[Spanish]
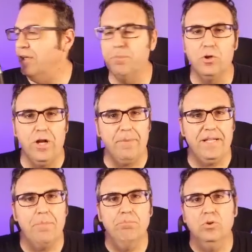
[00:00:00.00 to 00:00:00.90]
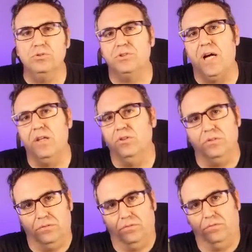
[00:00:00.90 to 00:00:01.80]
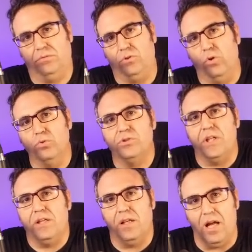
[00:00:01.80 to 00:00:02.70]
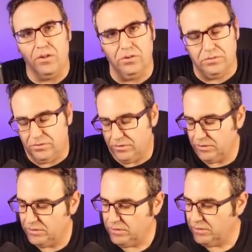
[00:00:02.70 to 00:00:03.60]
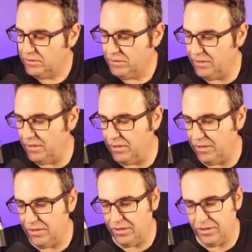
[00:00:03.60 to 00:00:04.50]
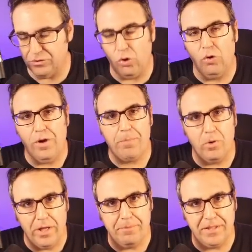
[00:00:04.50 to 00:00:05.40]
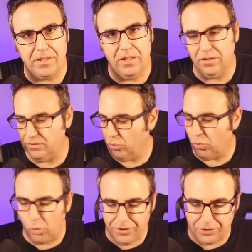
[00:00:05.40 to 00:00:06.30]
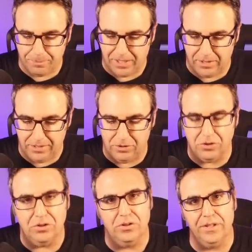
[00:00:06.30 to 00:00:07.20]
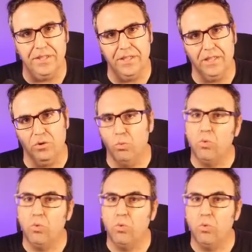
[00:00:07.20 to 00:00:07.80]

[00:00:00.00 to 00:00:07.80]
el, programa. Y han montado todo un tinglado, eh, toda una polémica, un juicio paralelo, eh,